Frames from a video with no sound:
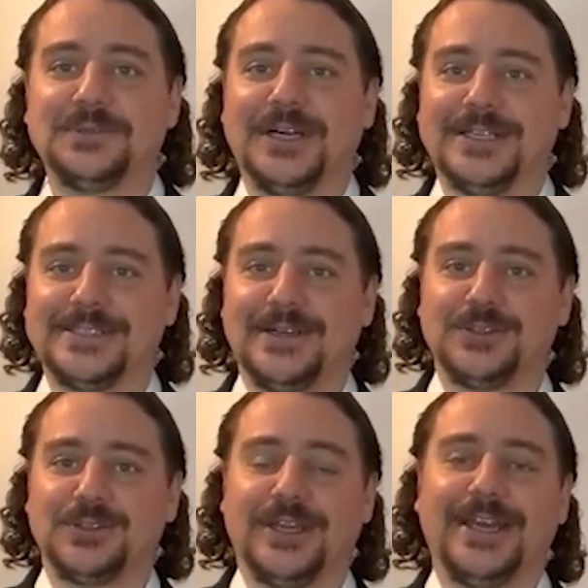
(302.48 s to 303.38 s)
du hast
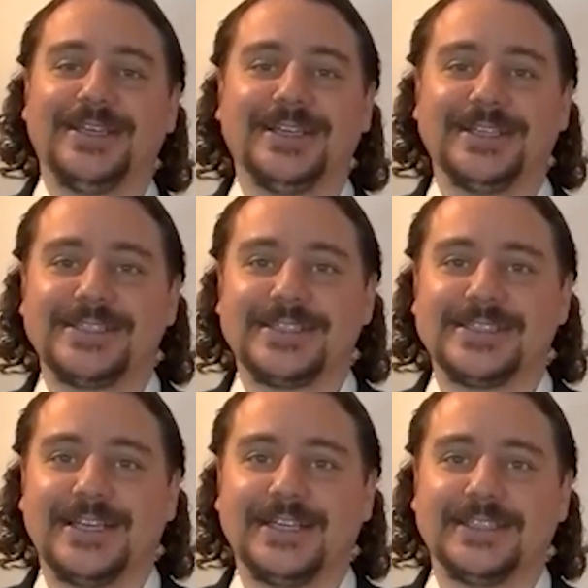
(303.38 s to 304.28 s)
auch schon eingangs
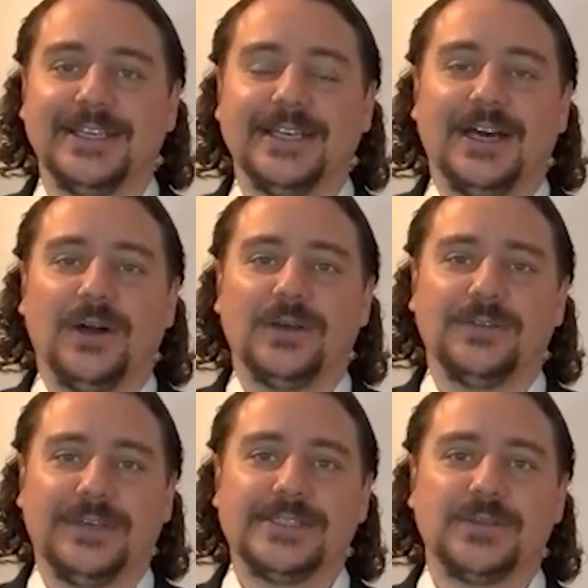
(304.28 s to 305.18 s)
gesagt, auch
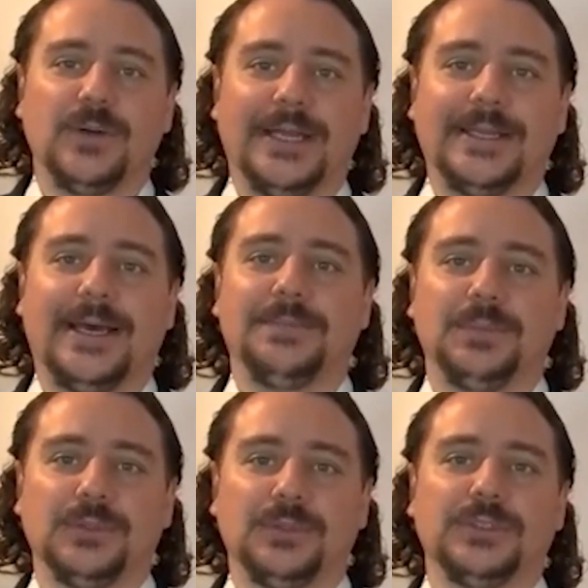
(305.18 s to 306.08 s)
Invesco hat ein
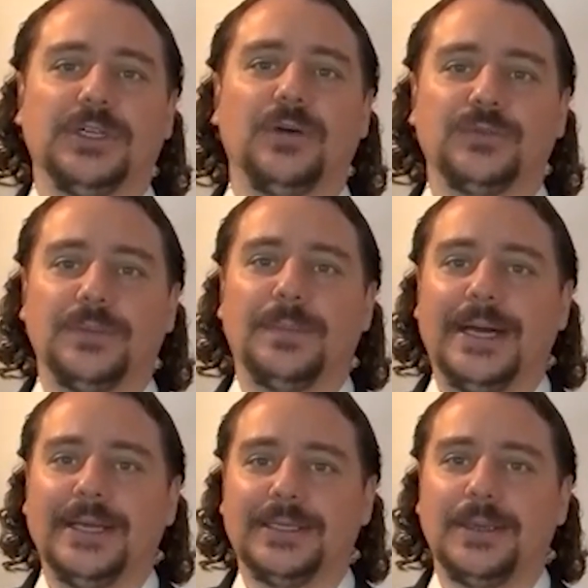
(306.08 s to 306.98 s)
Produkt auf den
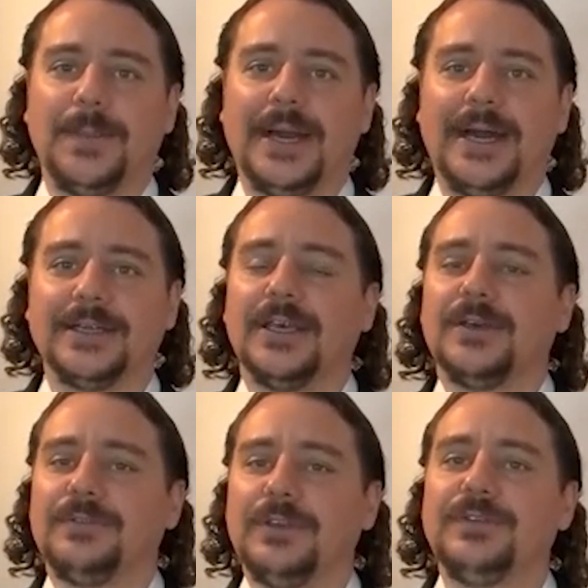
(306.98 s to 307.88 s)
Markt gebracht,
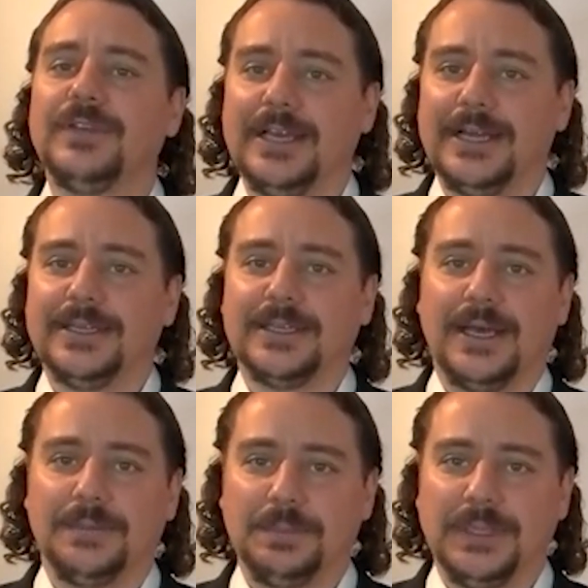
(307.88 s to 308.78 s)
wie viele andere
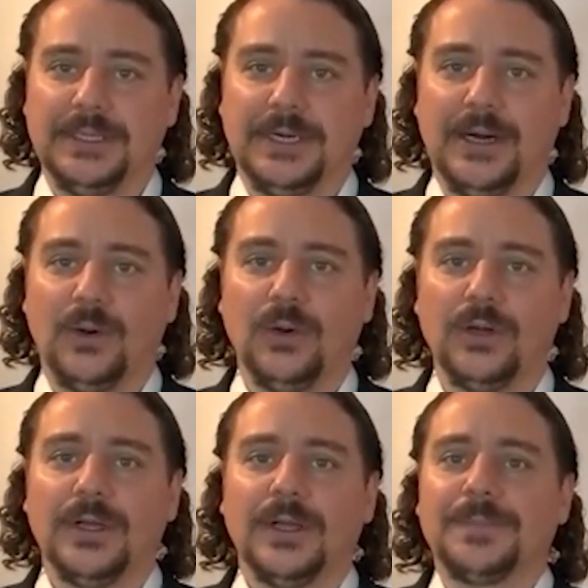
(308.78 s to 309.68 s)
Anbieter
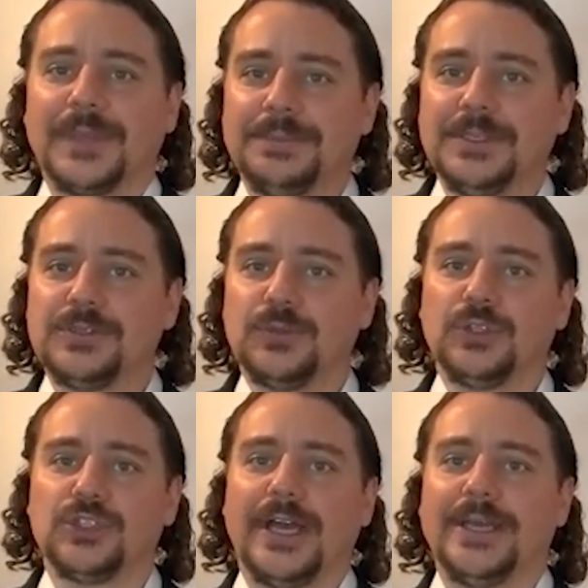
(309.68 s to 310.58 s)
auch. Gibt es
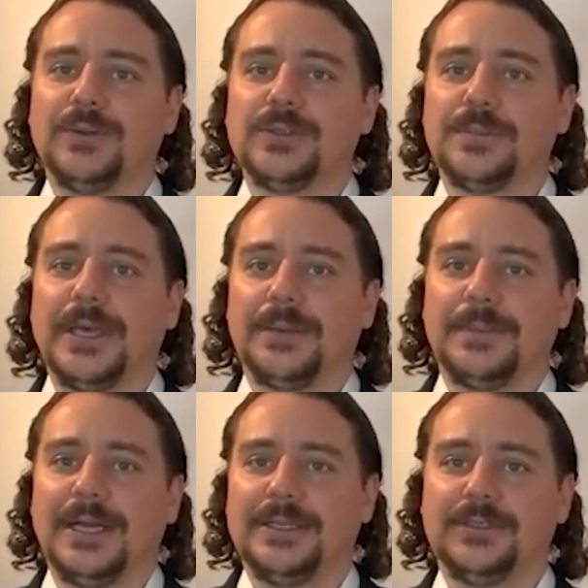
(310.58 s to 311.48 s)

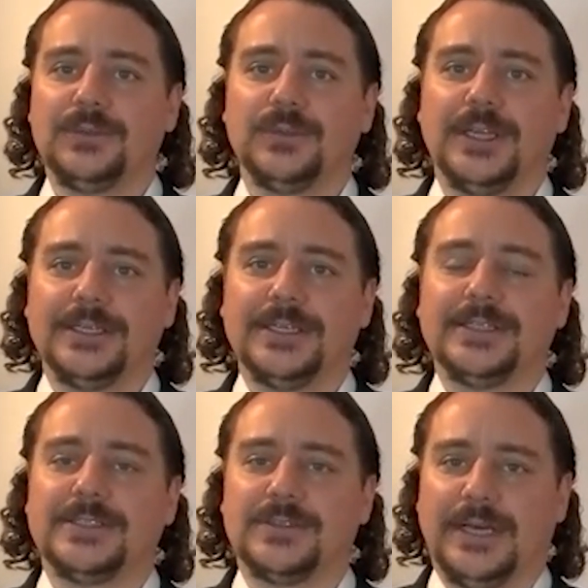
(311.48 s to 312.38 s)
Unterscheidungsmerkmale, die du nennen
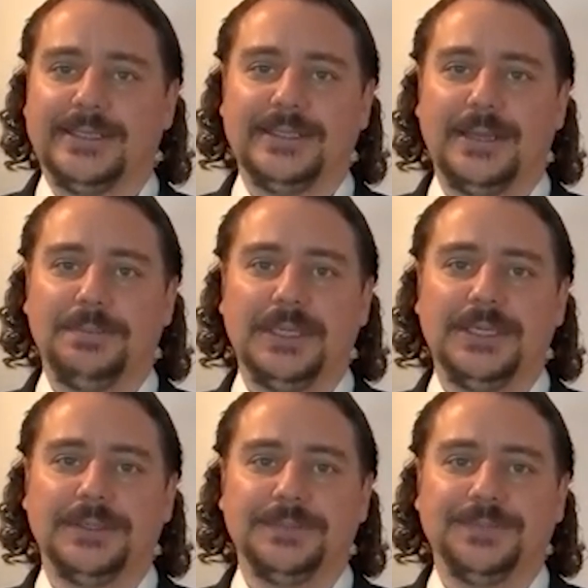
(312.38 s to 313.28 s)
kannst zu anderen
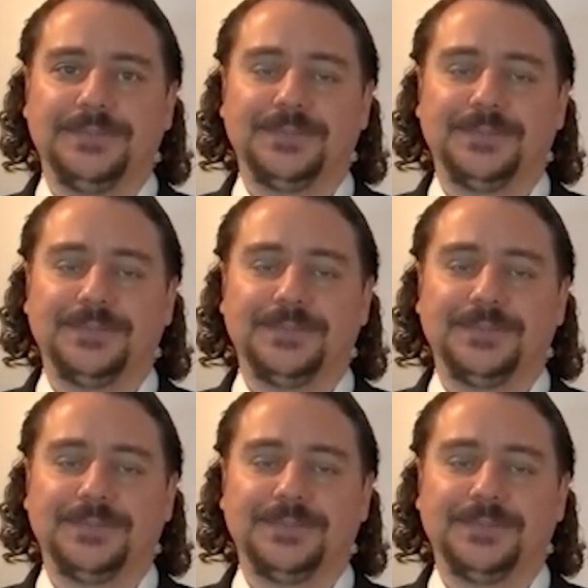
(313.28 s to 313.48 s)
Anbietern?